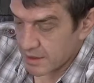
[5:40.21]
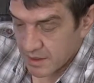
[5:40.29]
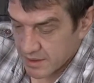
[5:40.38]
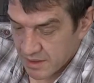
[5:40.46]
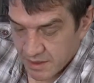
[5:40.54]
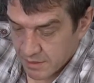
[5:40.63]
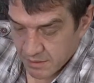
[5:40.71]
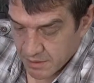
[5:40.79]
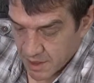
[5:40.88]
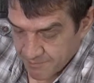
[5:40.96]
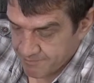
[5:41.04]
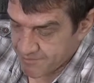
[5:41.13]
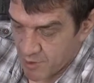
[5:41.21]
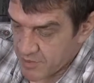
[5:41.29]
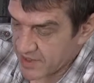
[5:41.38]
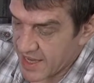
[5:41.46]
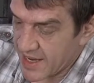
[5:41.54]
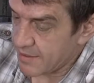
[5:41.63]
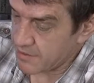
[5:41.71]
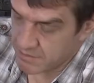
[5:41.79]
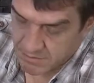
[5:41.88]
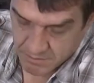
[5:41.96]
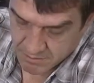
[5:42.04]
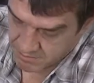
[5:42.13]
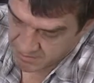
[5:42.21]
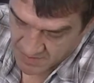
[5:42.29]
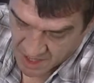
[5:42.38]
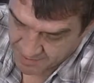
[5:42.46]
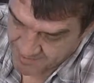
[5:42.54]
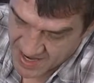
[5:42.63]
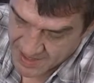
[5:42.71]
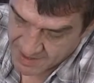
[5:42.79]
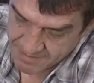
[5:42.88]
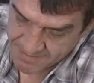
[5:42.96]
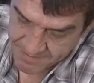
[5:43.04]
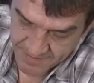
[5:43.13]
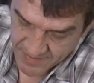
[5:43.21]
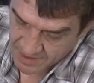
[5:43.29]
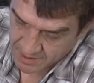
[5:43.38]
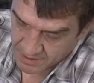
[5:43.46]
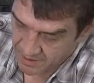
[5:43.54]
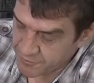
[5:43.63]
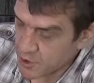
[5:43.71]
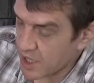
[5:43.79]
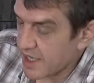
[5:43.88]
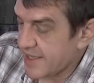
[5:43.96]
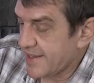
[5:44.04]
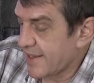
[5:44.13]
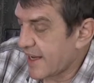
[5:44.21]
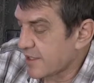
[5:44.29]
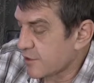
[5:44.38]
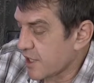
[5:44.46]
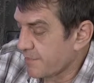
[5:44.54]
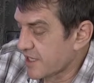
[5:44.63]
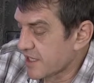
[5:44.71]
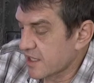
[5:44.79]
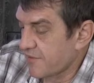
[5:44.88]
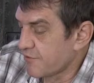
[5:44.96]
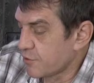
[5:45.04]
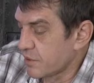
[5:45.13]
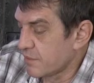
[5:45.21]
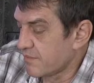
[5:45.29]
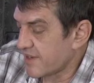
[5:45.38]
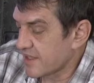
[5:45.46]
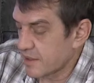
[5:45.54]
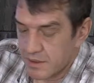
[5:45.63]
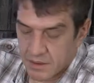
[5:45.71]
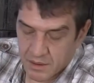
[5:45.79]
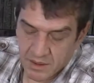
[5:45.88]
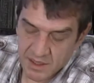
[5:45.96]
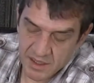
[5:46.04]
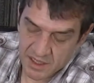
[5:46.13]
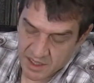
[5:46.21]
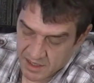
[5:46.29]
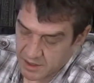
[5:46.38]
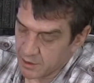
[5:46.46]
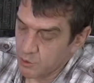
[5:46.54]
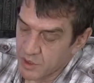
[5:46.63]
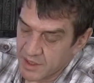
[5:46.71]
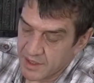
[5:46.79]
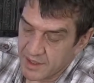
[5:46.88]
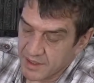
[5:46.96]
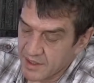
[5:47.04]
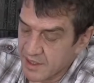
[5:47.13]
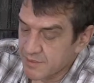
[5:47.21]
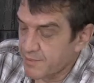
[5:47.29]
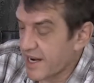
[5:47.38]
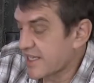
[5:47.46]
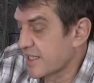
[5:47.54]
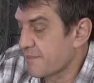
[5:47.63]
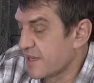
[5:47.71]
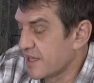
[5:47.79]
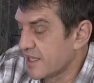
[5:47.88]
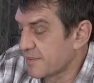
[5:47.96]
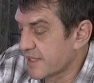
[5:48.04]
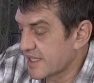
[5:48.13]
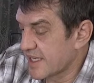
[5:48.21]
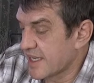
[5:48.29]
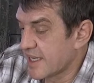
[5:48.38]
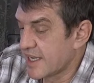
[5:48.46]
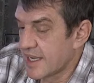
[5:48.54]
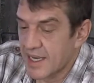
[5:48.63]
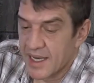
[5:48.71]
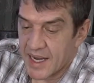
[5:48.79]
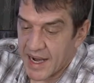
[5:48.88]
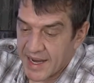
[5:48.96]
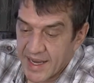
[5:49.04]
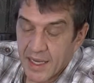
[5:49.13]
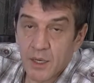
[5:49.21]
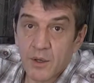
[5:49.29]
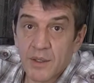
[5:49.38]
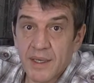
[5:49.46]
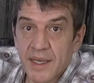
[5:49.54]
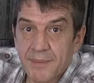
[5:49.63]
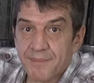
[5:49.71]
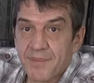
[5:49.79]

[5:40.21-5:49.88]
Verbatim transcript: Es gibt momentan nach meinem äh, Dafürhalten, also ich habe nichts gefunden, was dieser Tastatur in diesem Preissegment das Wasser reichen könnte.